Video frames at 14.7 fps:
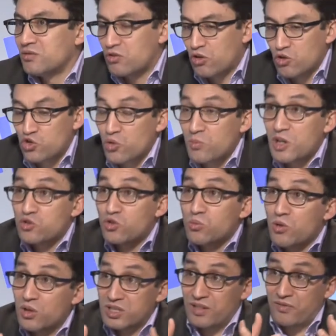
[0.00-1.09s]
Quand le chômage
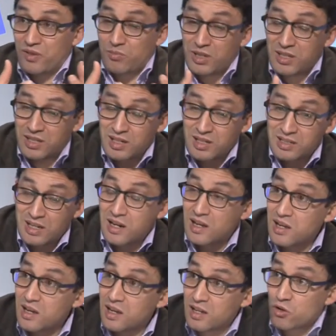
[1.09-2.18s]
augmente, ça fait baisser les
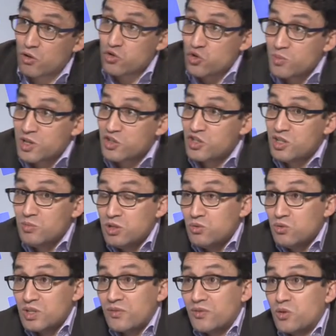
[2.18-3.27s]
salaires, et quand le chômage diminue,
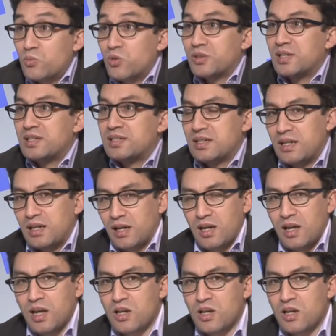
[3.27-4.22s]
ça fait augmenter les salaires. Mmh.